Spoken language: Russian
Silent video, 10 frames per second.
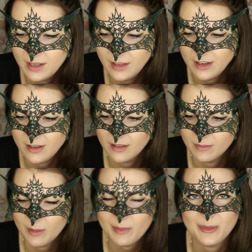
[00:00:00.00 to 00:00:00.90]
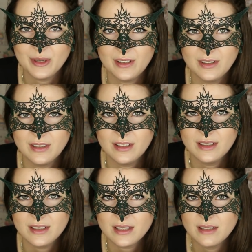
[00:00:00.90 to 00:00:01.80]
И мама меня
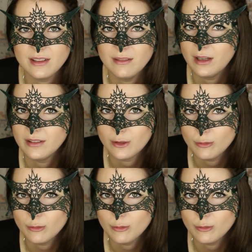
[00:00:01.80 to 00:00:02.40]
оставила в ванной